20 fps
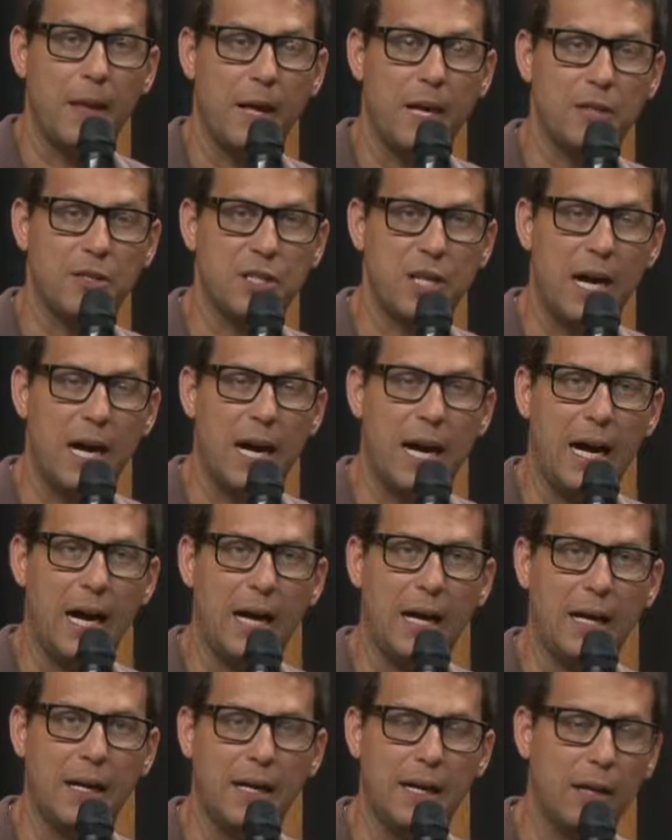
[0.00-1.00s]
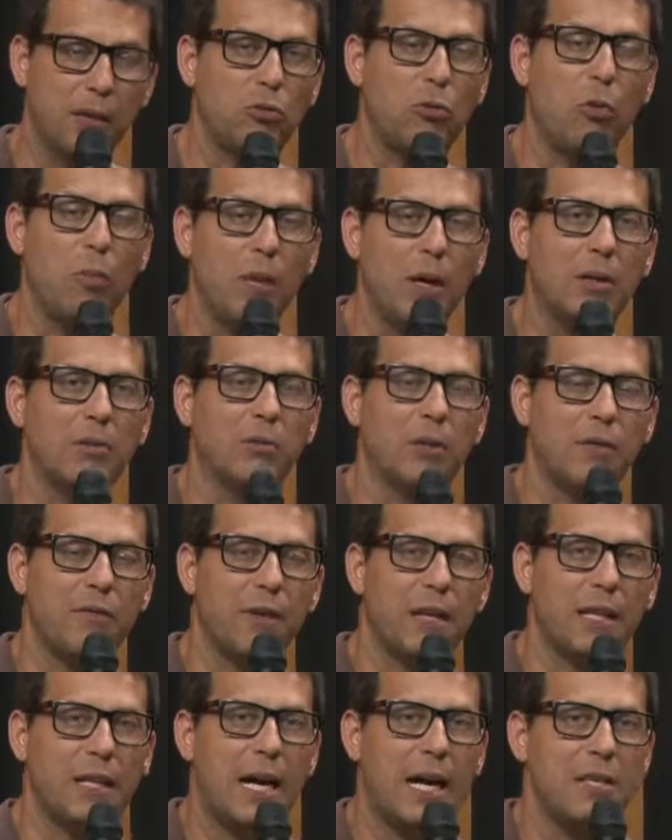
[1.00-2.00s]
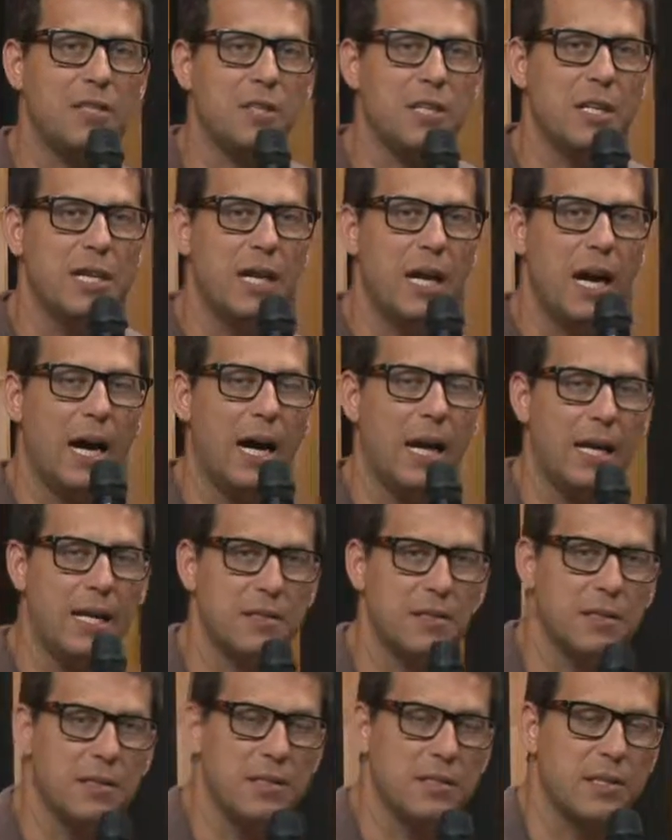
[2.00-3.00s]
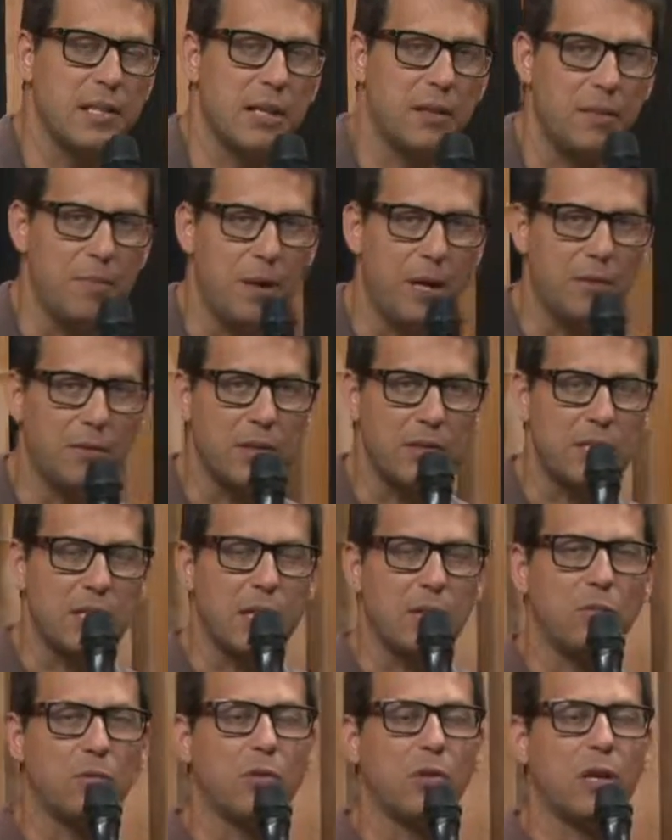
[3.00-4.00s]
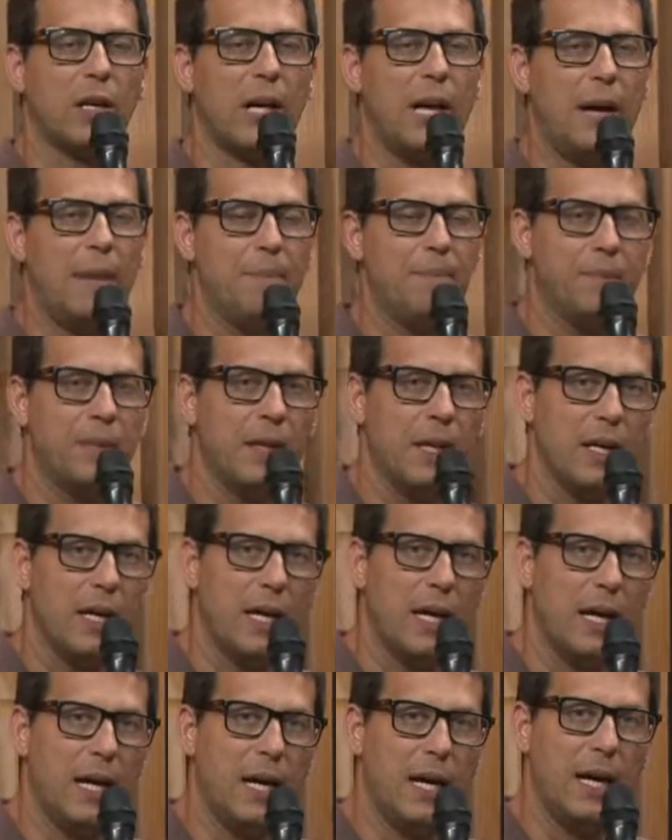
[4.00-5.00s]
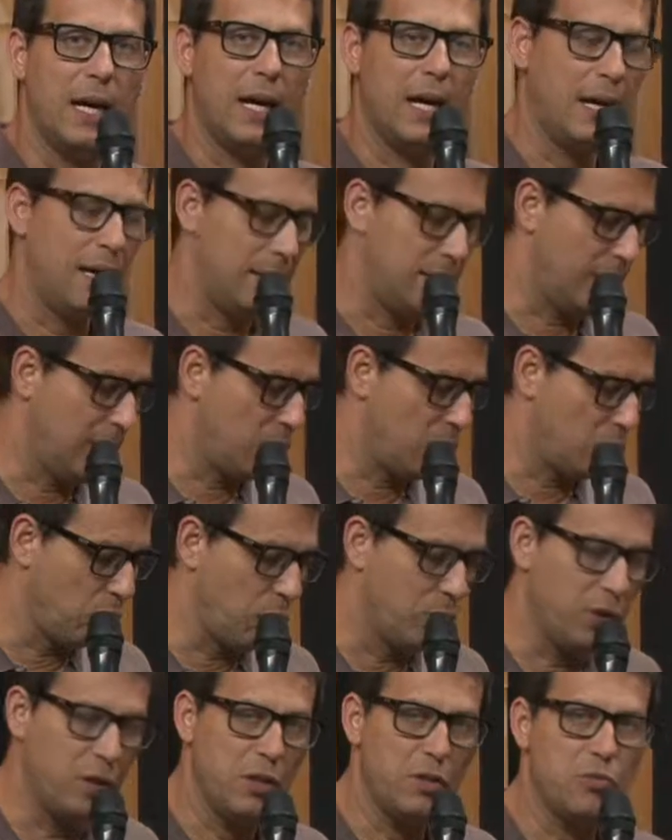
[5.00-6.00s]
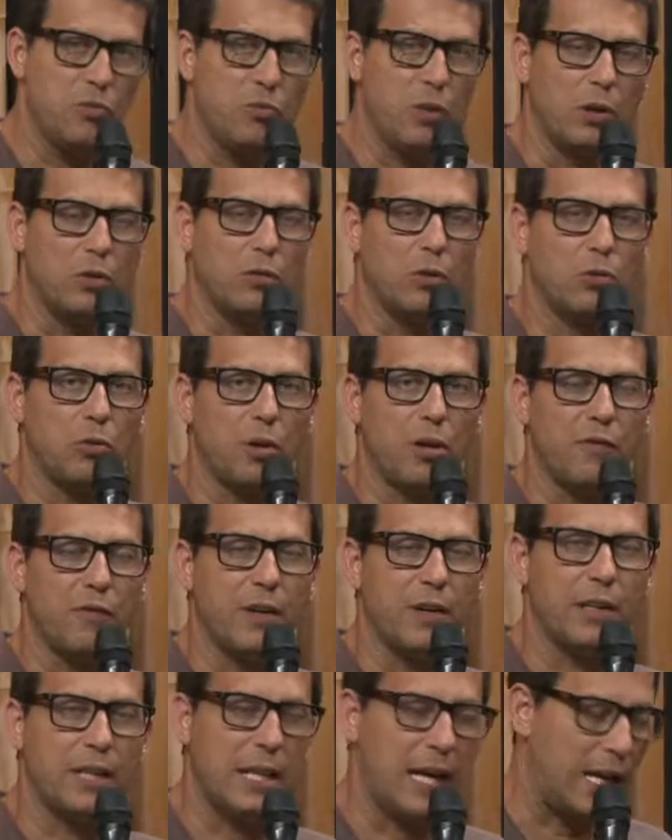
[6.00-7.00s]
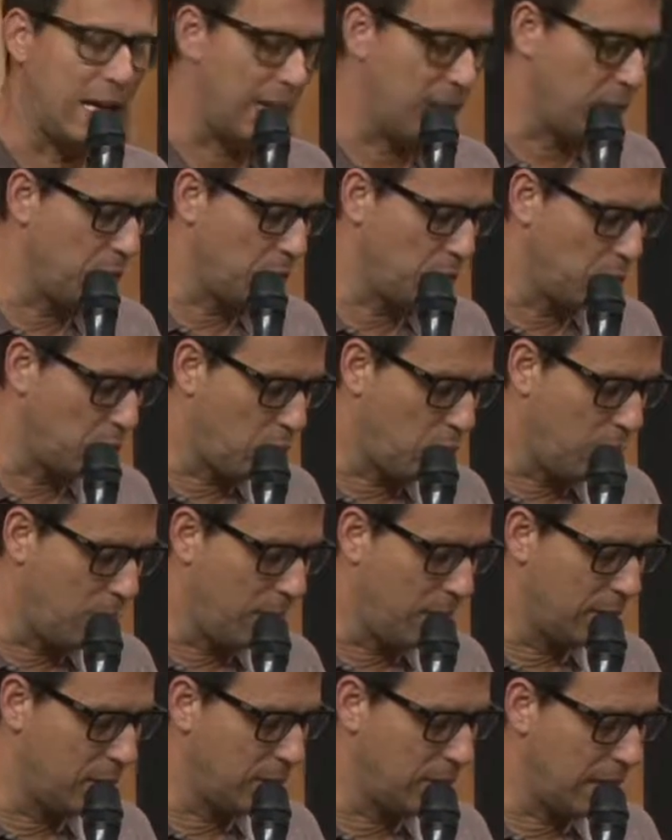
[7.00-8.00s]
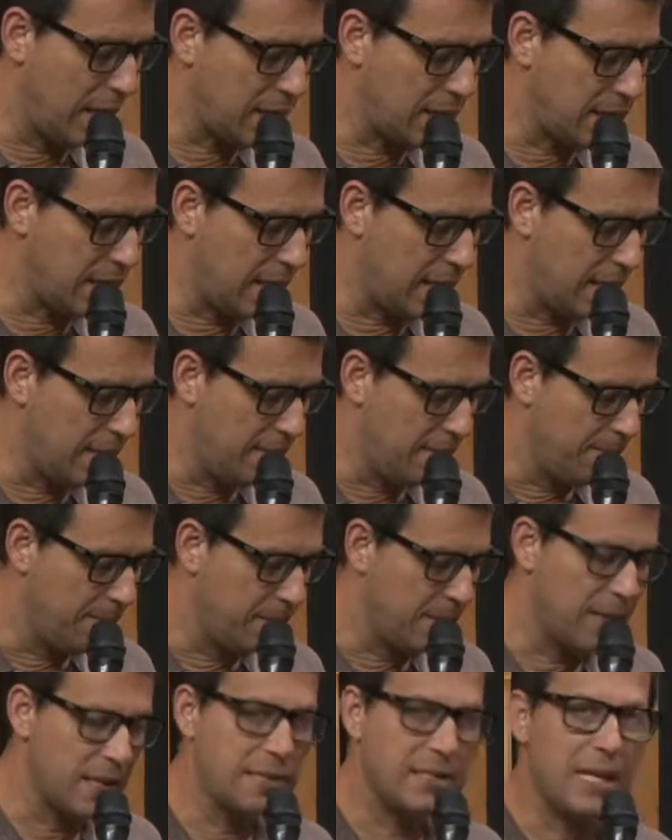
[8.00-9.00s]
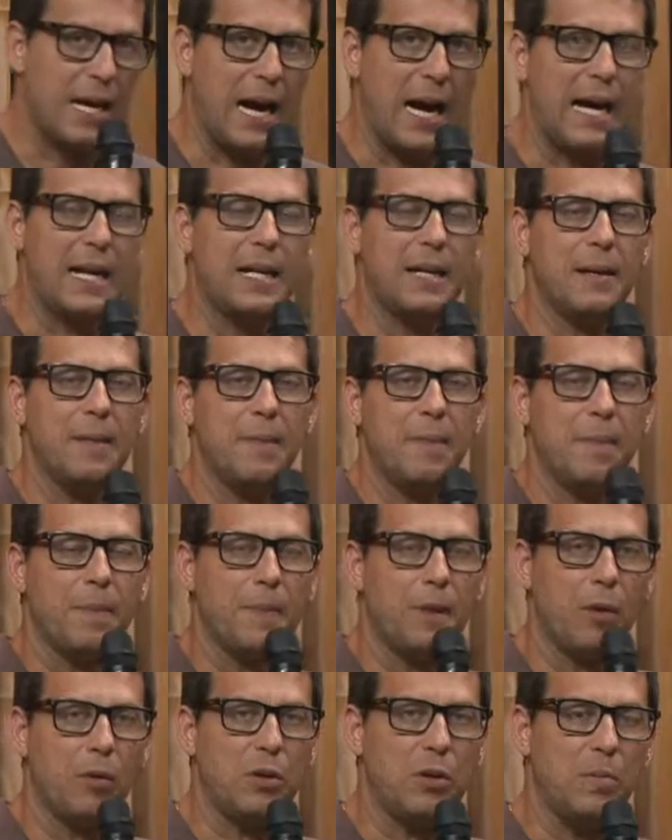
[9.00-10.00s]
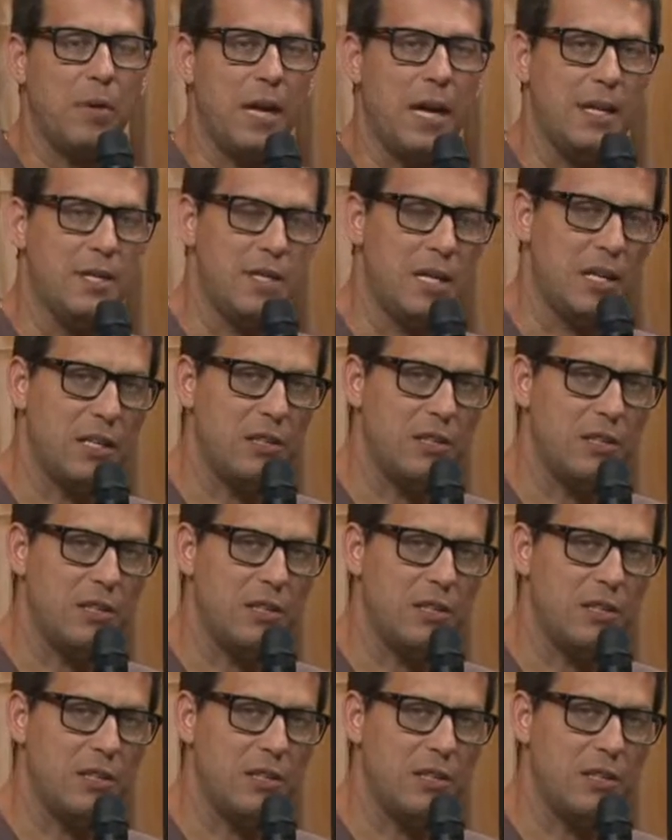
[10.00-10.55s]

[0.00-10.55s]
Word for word: ah, já retomando, na verdade, ah, esse segmento, esse setor lá. Ah, desde o início do ano, o doutor Ivan está lá no, no comando desta, desta área da Unimed. E a